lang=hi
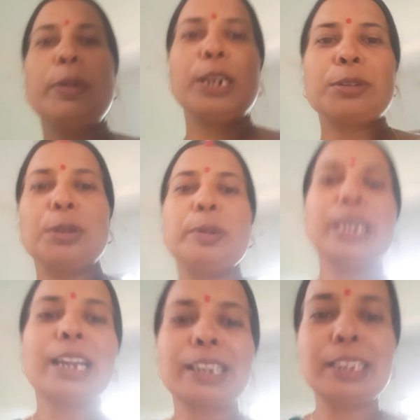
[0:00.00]
बिल्कुल भी
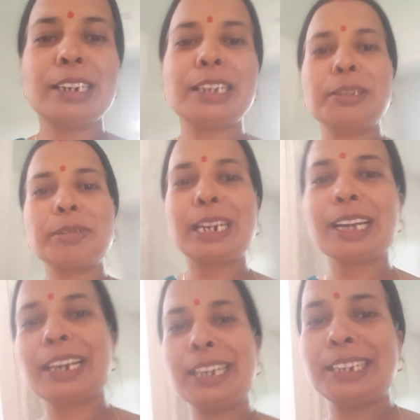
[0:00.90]
आगे नहीं बढ़ा
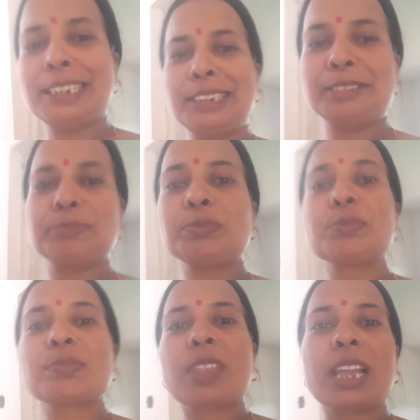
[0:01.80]
रहे हैं
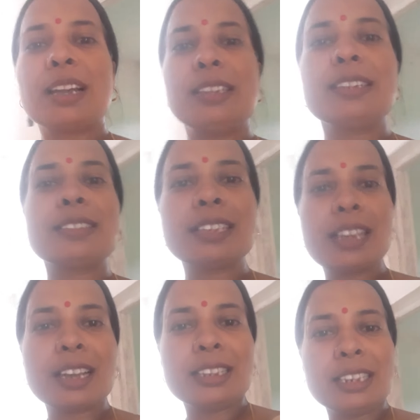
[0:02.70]
अधिक से
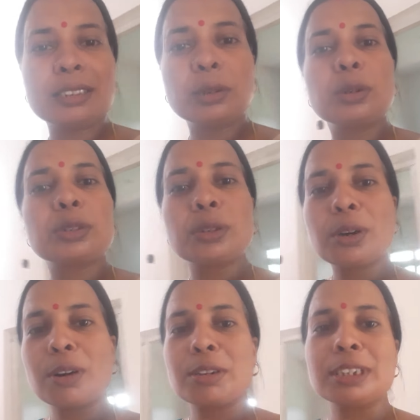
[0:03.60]
अधिक दोस्तों
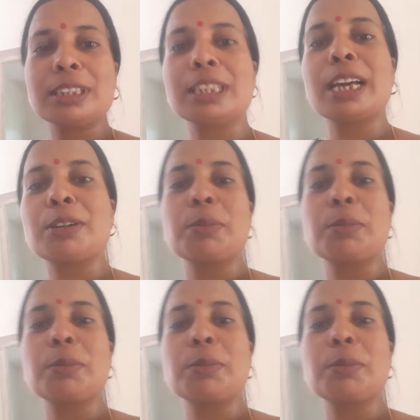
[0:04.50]
और रिश्तेदारों